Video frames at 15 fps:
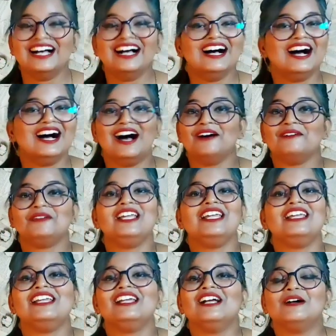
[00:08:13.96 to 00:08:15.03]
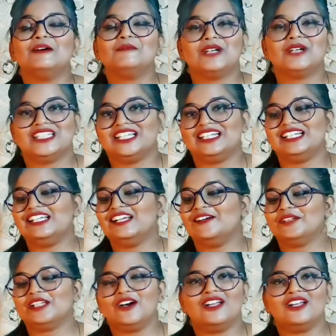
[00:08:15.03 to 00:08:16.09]
अभी पता नहीं
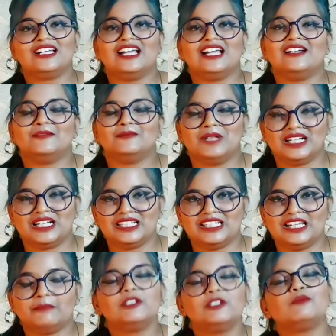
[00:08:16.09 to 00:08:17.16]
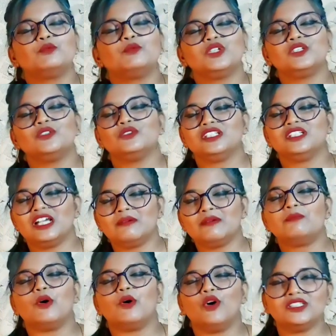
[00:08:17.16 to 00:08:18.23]
अभी और क्या बाकी है अभी तो पूरी दुनिया
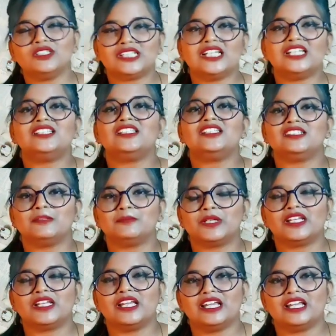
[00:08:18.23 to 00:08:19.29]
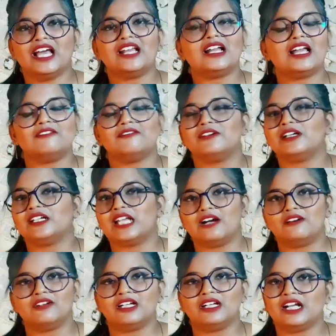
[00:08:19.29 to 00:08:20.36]
में बहुत सारी चीज़ें पड़ी हैं यार आईफिल
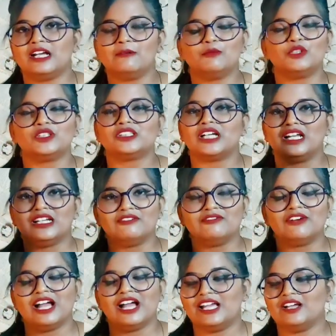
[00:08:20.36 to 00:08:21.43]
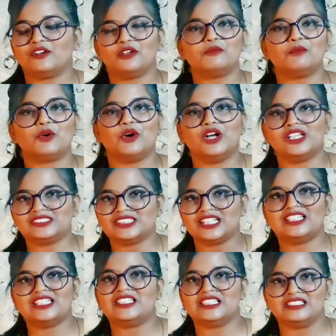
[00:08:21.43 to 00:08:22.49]
टावर है बुर्ज खलीफा है और बहुत
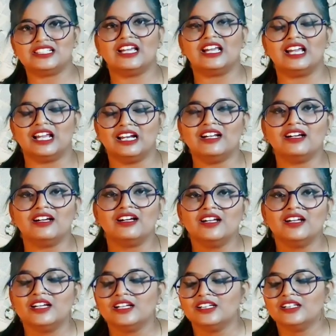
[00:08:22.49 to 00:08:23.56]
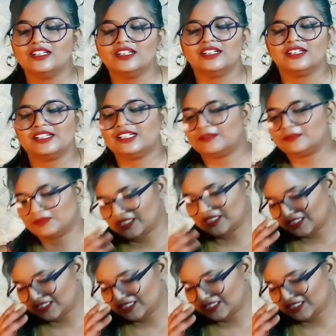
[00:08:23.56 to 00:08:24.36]
सारी चीज़ें हैं है ना ए